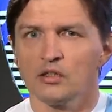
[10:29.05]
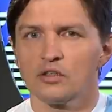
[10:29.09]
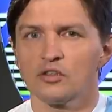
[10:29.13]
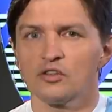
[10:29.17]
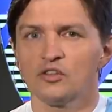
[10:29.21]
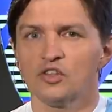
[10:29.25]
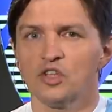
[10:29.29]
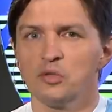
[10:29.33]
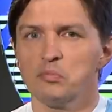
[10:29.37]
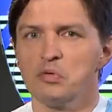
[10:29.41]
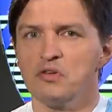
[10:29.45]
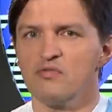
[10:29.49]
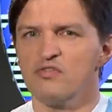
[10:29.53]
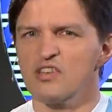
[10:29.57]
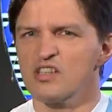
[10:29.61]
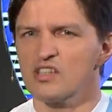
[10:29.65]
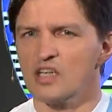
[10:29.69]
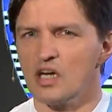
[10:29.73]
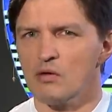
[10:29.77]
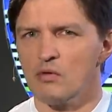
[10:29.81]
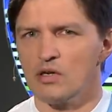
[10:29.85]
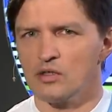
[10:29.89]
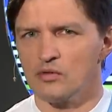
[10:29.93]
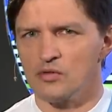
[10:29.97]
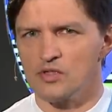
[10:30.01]
Gdyby
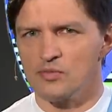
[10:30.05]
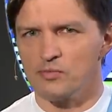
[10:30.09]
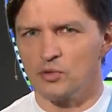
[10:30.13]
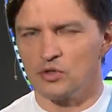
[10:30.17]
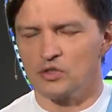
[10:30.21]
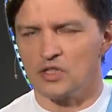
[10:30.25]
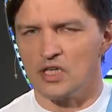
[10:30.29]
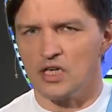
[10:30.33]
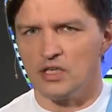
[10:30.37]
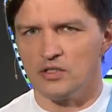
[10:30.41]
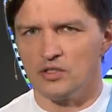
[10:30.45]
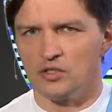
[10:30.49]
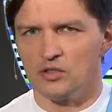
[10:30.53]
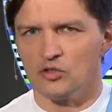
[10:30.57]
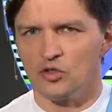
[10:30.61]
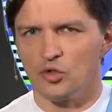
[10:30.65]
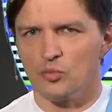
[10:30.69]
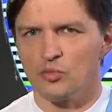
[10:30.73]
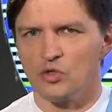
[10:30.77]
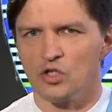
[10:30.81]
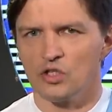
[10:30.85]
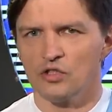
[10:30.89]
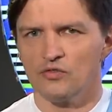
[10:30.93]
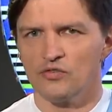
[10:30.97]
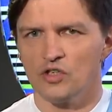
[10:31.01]
wygrała to spotkanie,
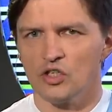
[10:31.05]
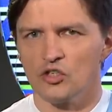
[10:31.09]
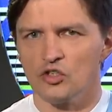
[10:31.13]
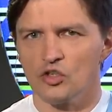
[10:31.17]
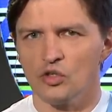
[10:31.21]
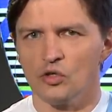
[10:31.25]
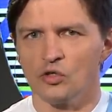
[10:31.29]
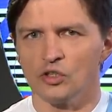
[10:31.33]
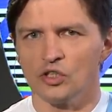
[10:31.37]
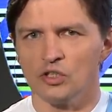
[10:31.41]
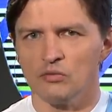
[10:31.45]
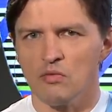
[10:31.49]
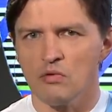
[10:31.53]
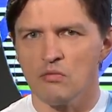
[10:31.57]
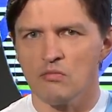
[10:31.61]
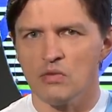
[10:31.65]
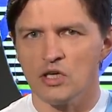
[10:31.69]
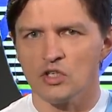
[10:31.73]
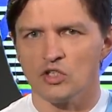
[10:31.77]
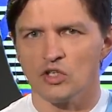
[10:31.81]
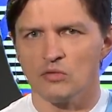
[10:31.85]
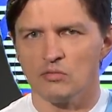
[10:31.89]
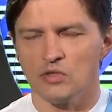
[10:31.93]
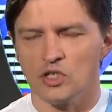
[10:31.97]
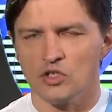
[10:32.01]
to przed wieczornym
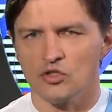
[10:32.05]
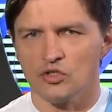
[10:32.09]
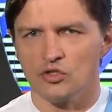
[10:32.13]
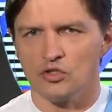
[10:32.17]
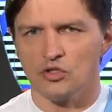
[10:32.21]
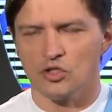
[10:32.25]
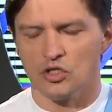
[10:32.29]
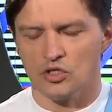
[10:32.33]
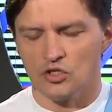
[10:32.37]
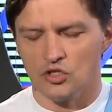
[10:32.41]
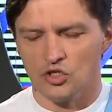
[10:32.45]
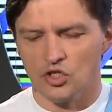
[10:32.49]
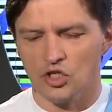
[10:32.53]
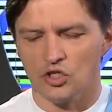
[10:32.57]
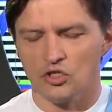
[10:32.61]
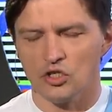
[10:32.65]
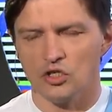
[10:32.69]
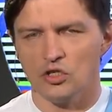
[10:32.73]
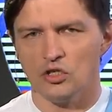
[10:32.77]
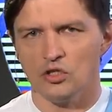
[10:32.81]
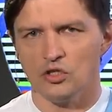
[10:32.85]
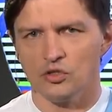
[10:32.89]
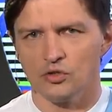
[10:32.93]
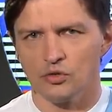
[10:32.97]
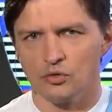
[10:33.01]
meczem na szczycie
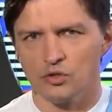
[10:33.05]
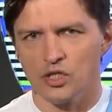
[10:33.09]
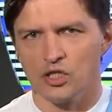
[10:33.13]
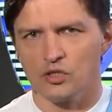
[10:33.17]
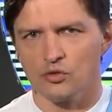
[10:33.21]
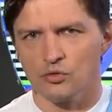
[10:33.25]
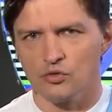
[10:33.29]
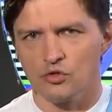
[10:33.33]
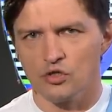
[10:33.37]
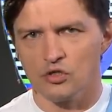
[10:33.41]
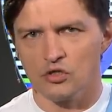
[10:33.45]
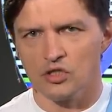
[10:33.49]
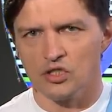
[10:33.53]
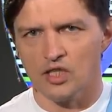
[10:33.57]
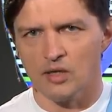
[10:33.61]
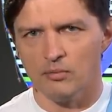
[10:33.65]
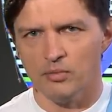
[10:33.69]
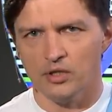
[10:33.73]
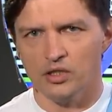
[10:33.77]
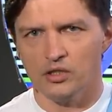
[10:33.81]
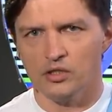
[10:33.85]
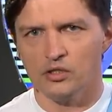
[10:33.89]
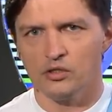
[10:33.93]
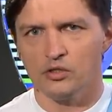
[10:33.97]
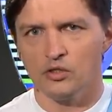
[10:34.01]
trzeciej i drugiej drużyny
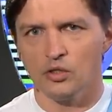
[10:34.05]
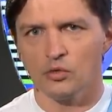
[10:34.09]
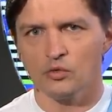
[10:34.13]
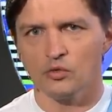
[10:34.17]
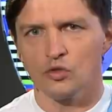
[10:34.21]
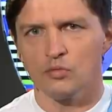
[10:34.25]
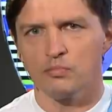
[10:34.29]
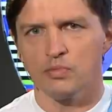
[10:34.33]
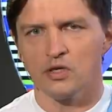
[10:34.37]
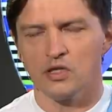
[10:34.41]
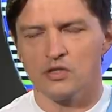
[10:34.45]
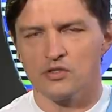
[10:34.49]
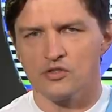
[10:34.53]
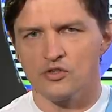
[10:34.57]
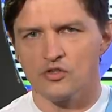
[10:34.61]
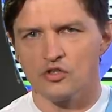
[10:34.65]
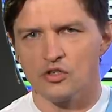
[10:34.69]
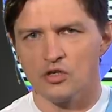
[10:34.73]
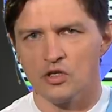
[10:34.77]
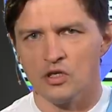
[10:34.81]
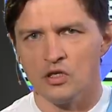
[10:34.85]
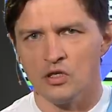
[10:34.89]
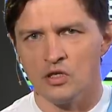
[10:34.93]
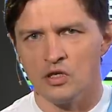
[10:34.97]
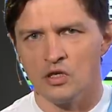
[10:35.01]
tabeli, Lyonu i
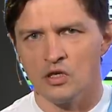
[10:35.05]
PSG,